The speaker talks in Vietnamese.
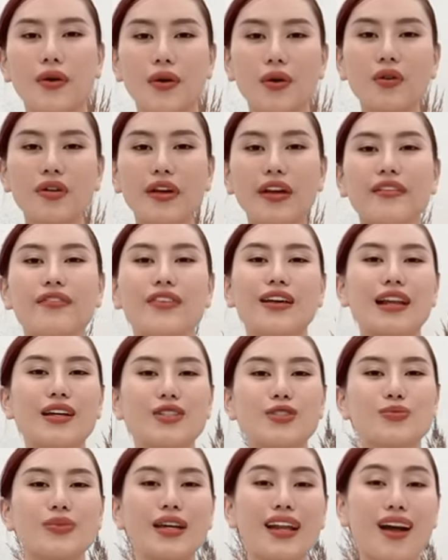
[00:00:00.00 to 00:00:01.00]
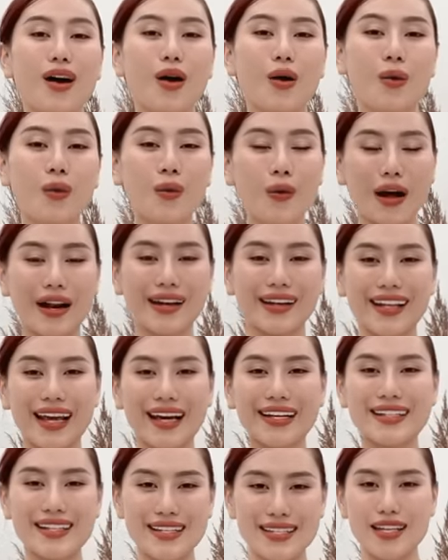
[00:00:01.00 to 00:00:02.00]
Ok, vậy là chúng ta đã hoàn
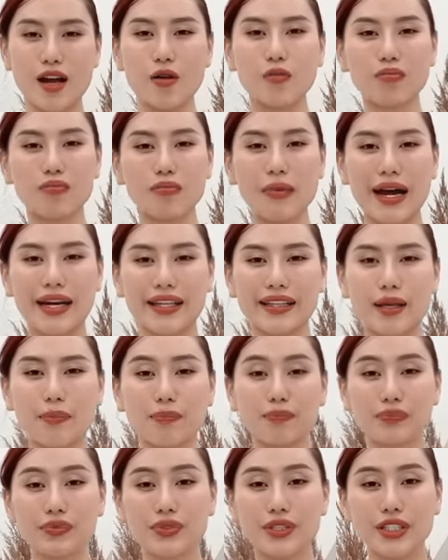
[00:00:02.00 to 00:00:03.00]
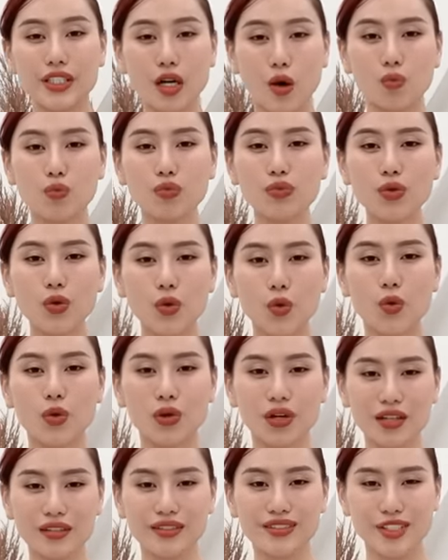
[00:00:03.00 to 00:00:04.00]
thành xong bài tập chống gù
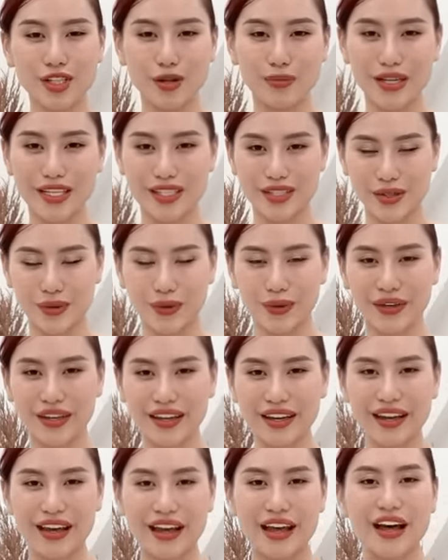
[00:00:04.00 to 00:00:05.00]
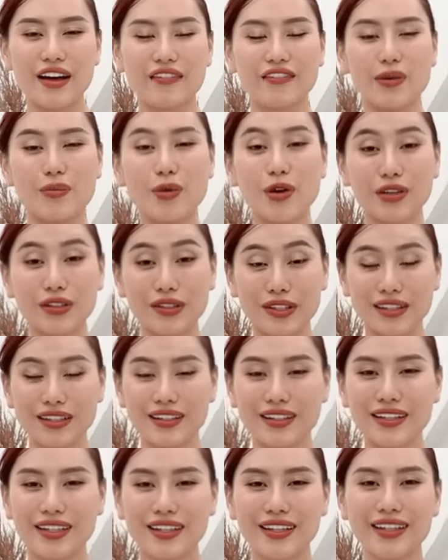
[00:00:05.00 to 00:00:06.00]
lưng cho mình rồi. Và mọi người
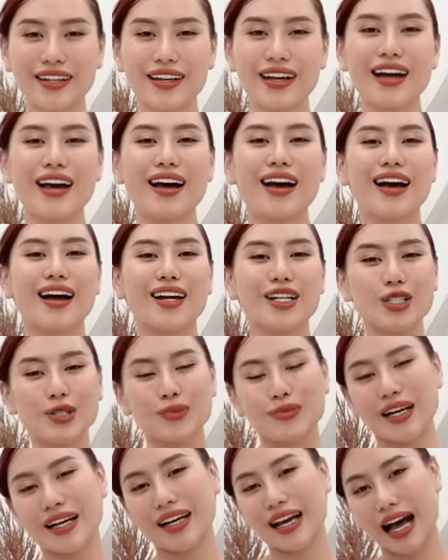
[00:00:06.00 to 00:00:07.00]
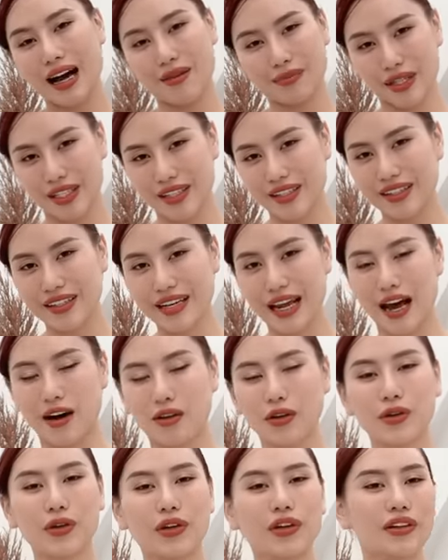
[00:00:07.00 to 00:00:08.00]
ơi, chúng ta cảm thấy như thế
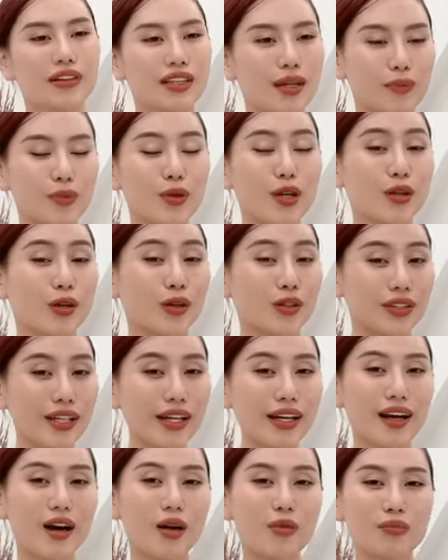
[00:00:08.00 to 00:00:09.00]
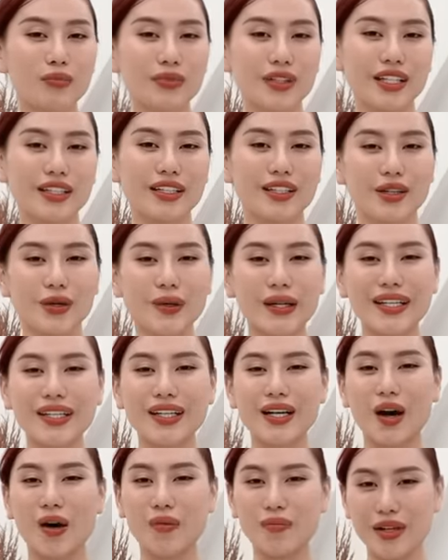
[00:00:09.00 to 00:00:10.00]
nào? Tập luyện có thích không? Thì đừng quên
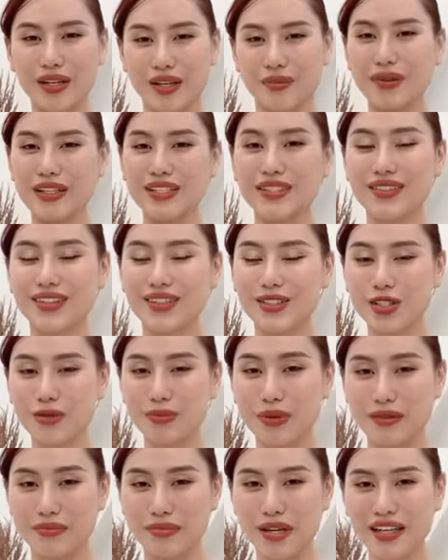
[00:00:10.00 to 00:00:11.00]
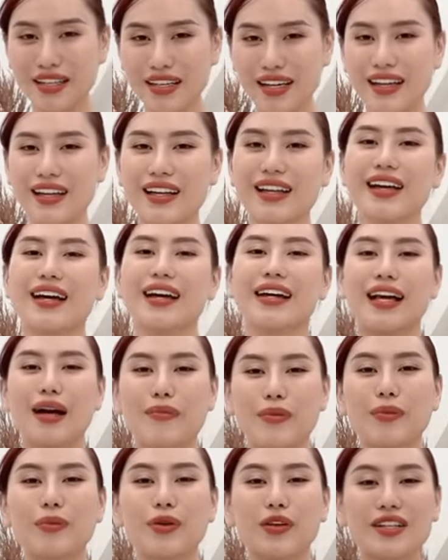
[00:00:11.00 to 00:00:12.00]
comment ở bên dưới cho mình biết nhé.
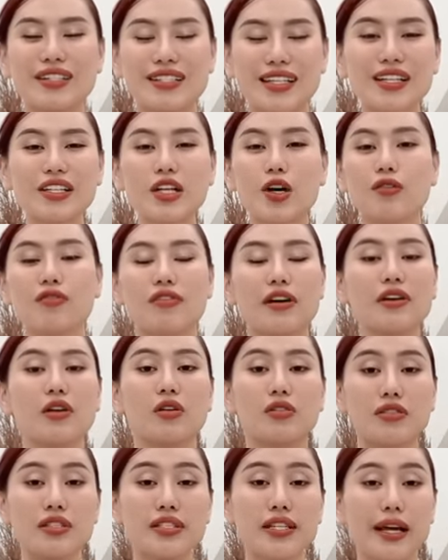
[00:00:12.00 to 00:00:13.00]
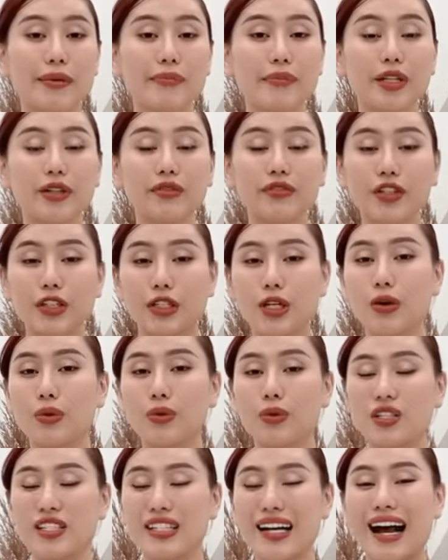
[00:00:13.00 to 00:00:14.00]
Cảm ơn mọi người rất nhiều và đón xem những video
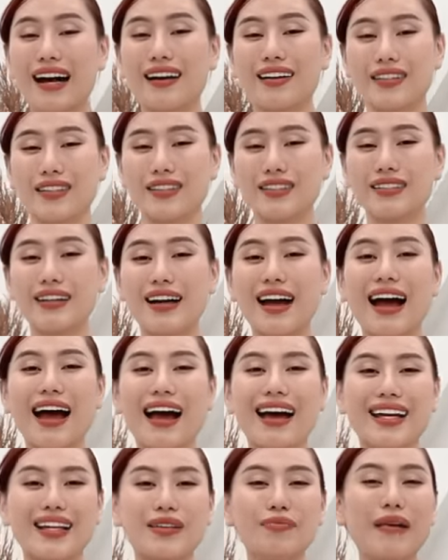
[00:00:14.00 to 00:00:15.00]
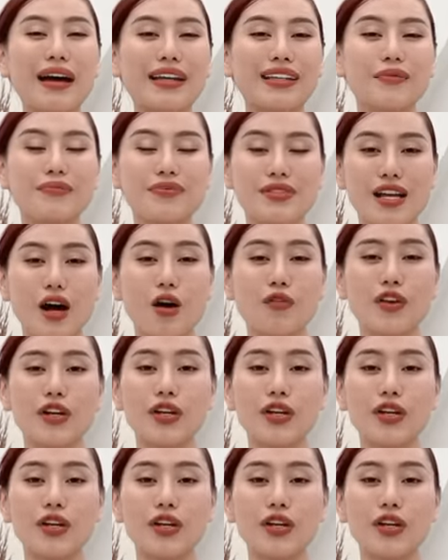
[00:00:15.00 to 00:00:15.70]
của Trang và những cái bài tập sau.